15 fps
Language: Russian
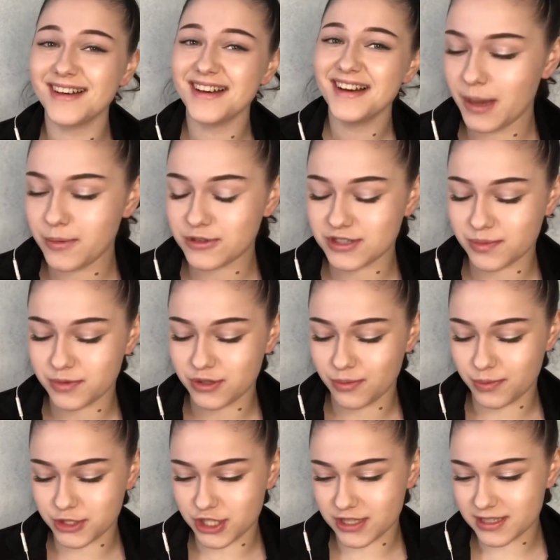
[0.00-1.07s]
Я просто потом
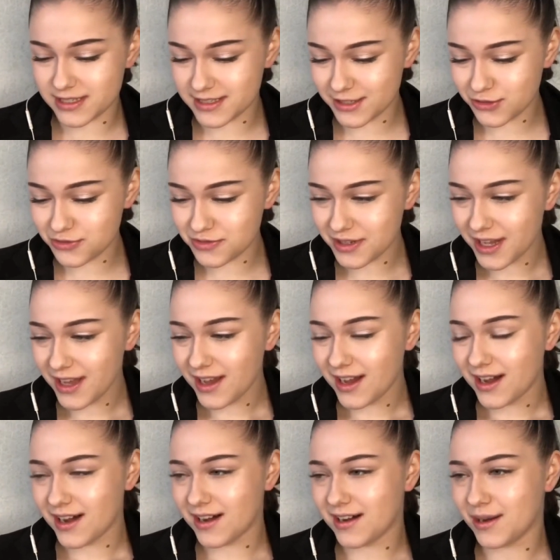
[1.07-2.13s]
пошла на резину,
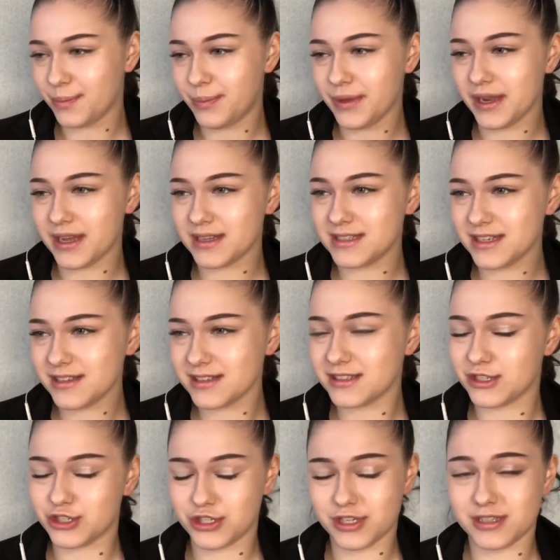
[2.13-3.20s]
а, переоделась,
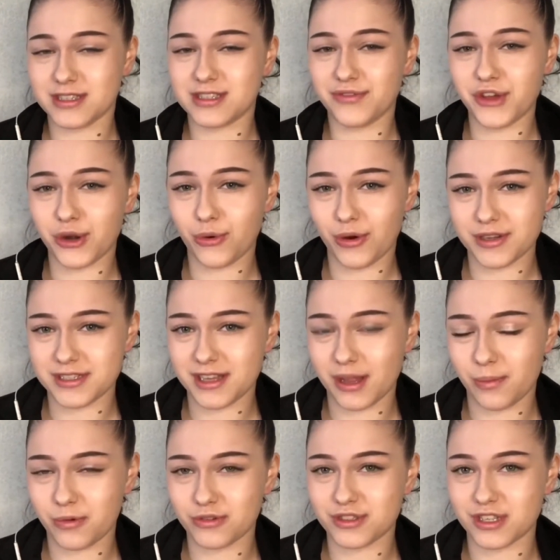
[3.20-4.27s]
точнее, сверху одела
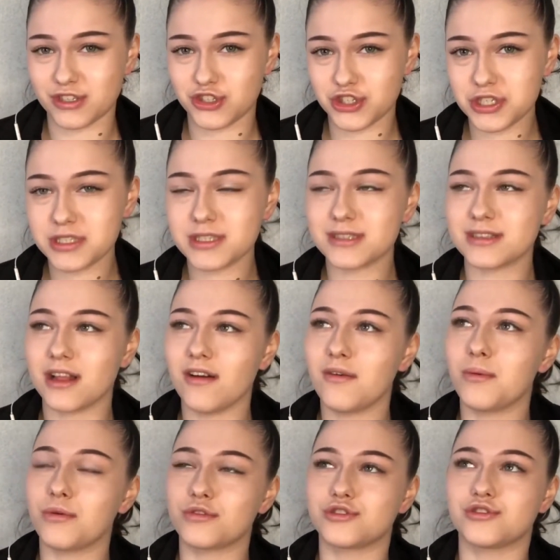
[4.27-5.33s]
просто джинсы. Слава
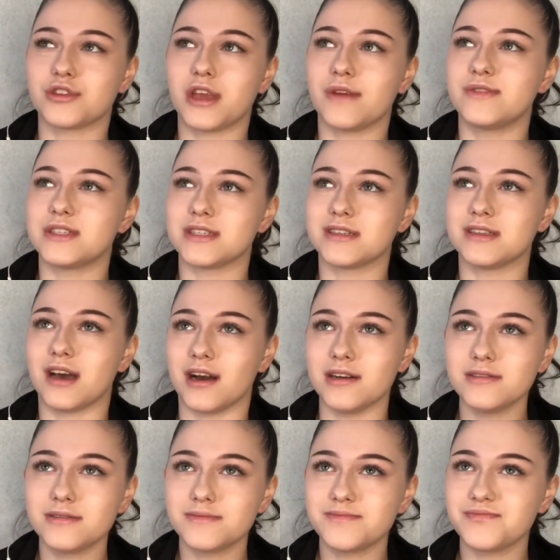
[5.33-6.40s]
богу, что я всегда
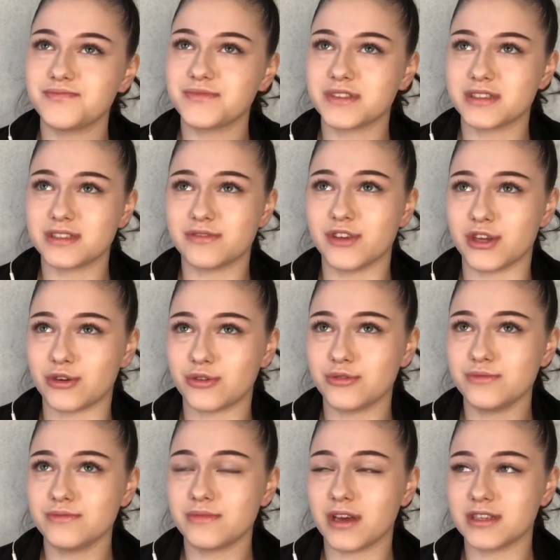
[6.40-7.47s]

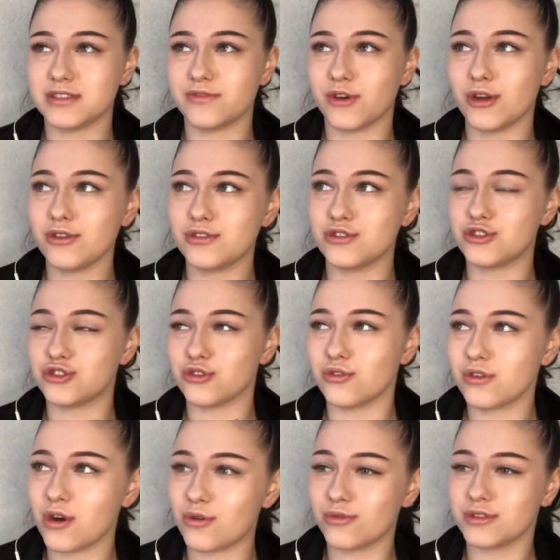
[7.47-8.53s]
сверху одеваю еще
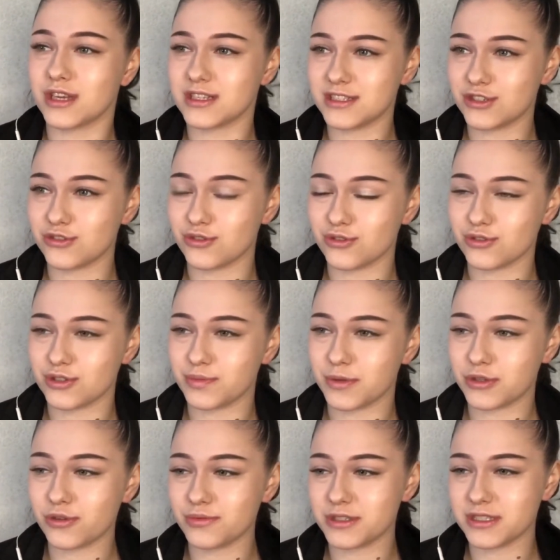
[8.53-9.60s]
какую-то одежду, то есть
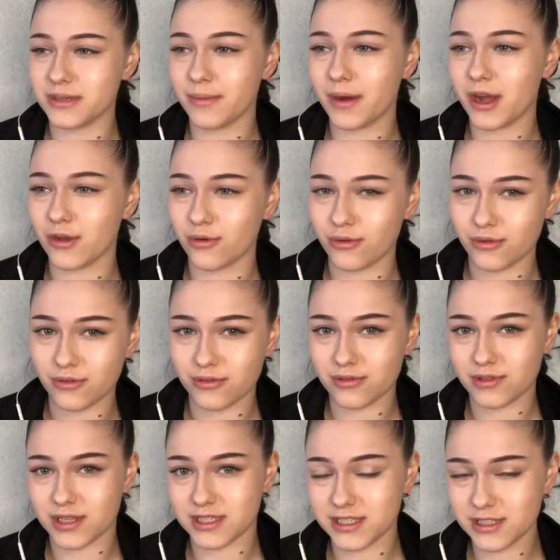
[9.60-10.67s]
потом снимаю
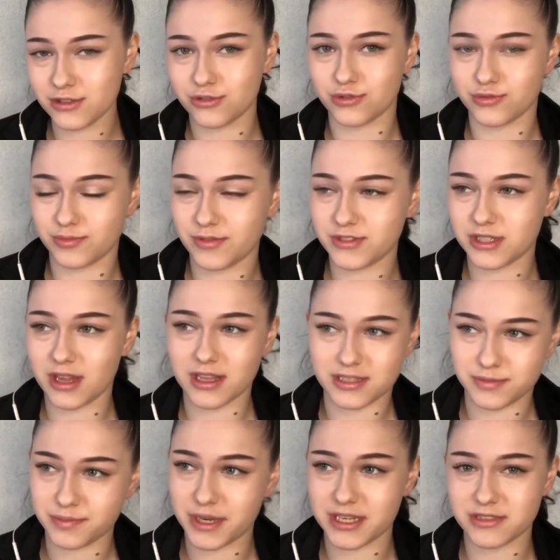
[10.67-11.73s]
лосины, то есть у меня всегда есть
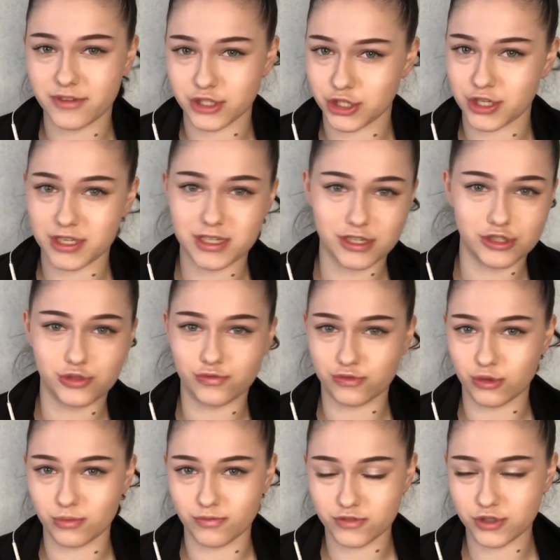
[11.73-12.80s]
переодевачка, я не хожу в
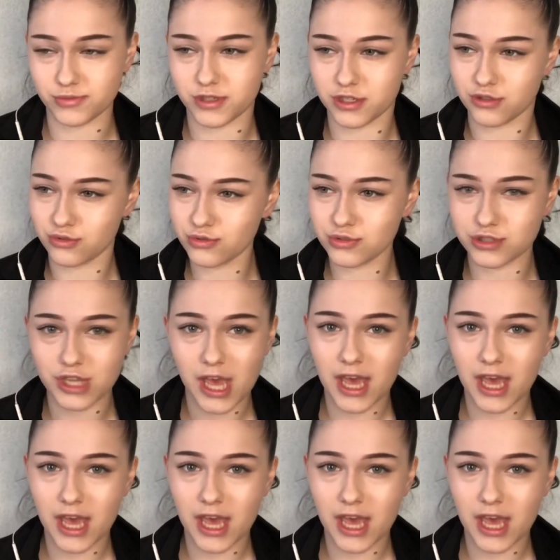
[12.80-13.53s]
том, в чем тренируюсь,